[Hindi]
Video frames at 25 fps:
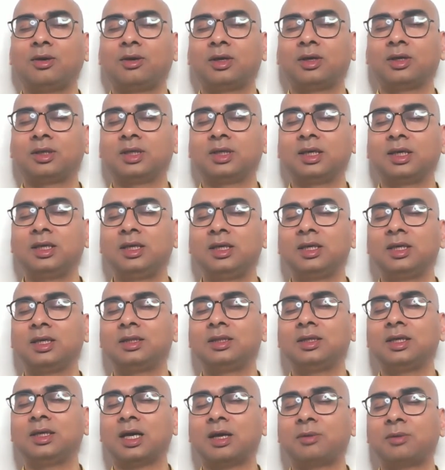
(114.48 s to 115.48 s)
और यही
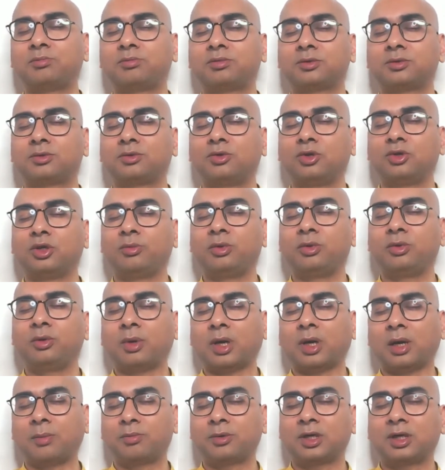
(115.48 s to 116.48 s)
यदि आप कोई भी
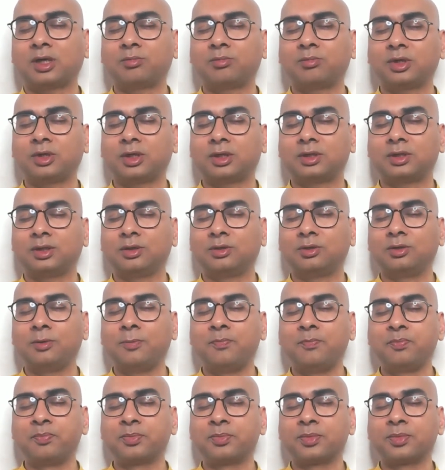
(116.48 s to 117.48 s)
पाप कर्म करते हो
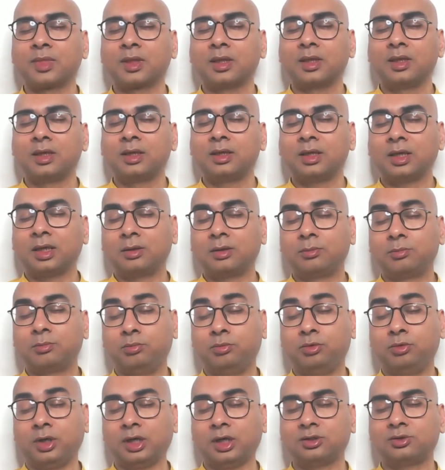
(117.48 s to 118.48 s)

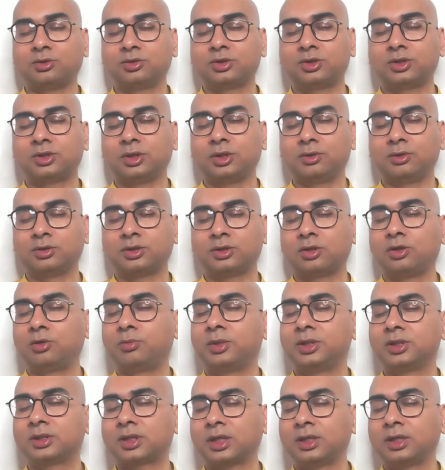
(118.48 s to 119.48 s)
बुरा सोचते हो चलो
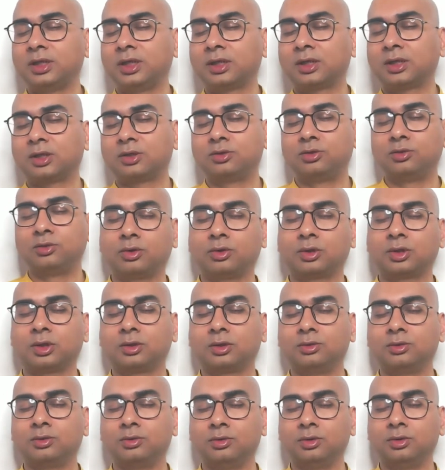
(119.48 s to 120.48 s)
मैं इसका ये कर वो
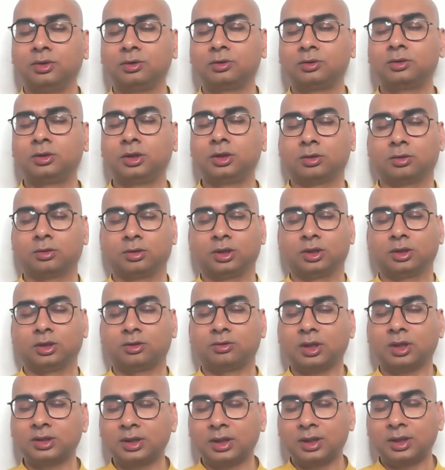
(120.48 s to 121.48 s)
कर दू तो देखोगे
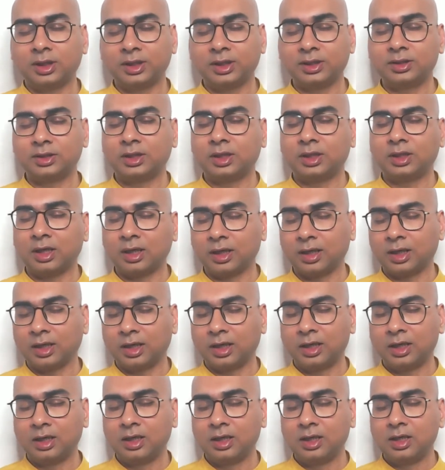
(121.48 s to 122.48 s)
थोड़ा सा टेंशन आ
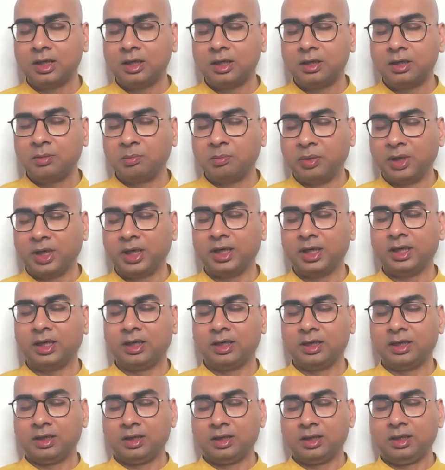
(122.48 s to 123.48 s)
गया भय
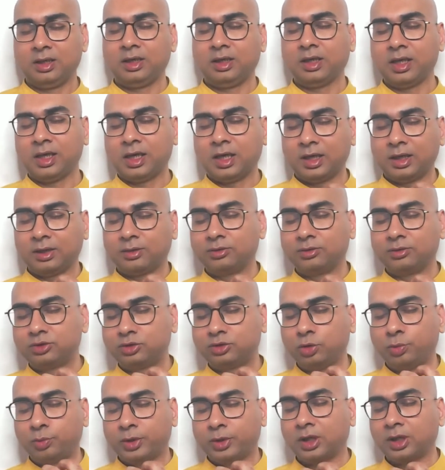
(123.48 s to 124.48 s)
लगेगा रे
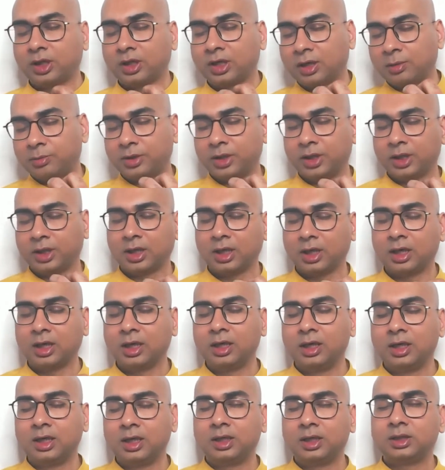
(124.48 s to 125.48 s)
कुछ छुप के करना
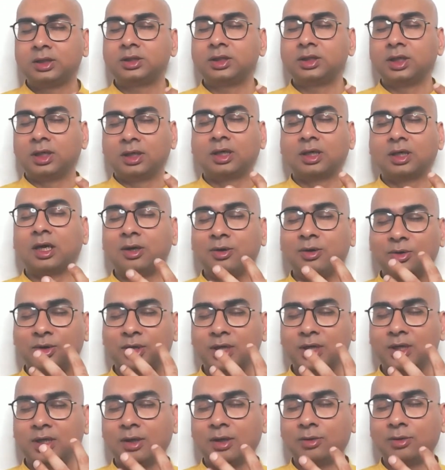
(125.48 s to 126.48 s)
पड़ेगा शंका
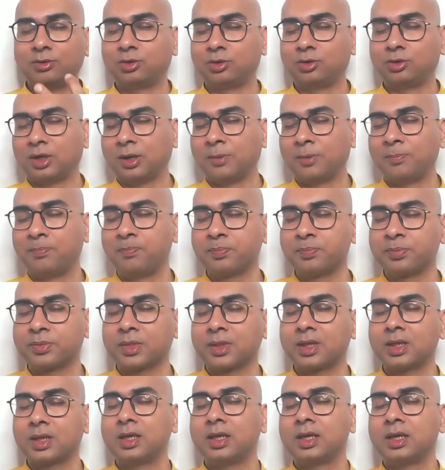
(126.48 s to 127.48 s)
होगी डाउट होगा
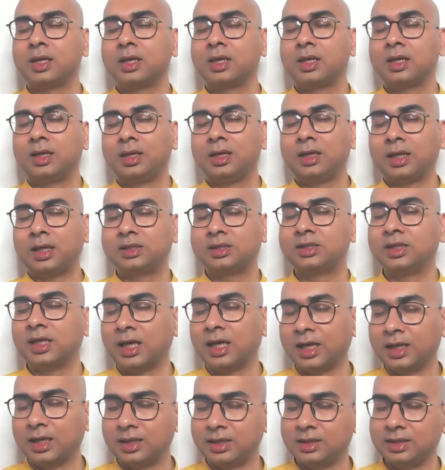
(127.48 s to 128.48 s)

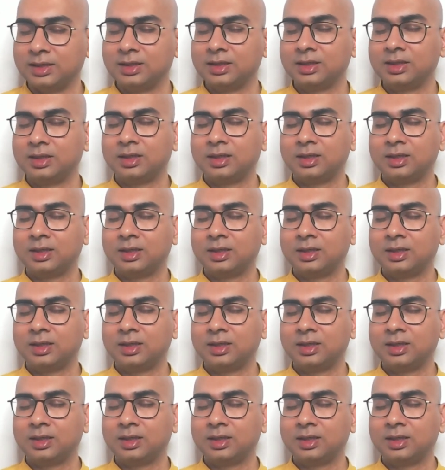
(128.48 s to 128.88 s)
लज्जा आएगी